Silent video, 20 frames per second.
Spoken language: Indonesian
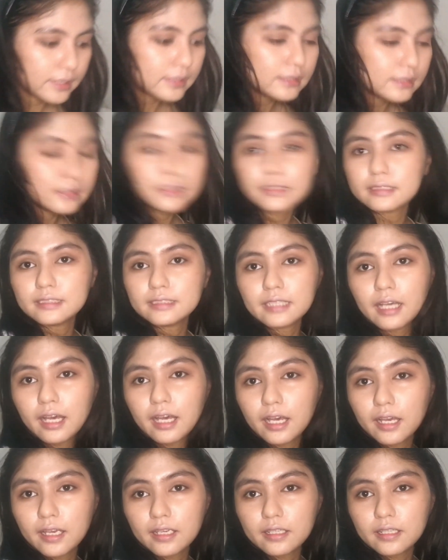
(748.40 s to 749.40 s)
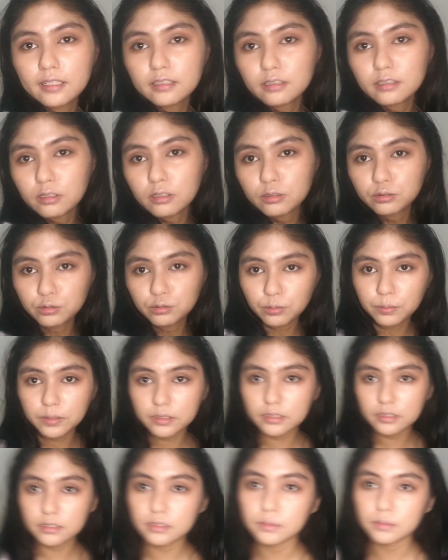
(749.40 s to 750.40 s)
selesai kalau untuk mata
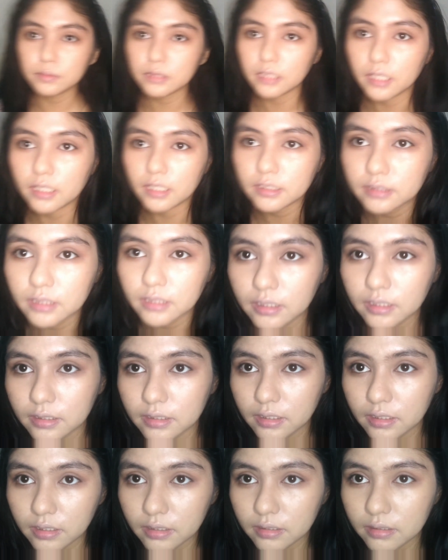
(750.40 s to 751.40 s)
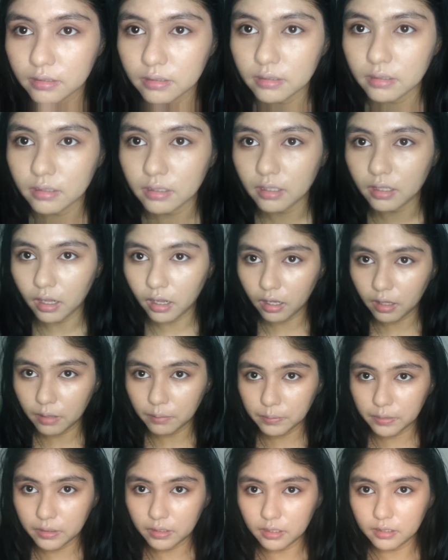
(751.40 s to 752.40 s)
sebentar aja lihat nih
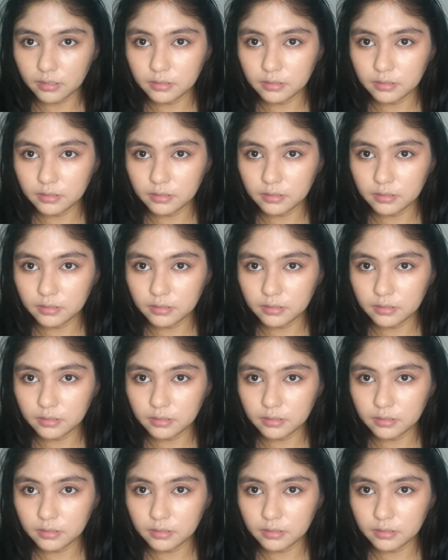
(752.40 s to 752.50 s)
alami ya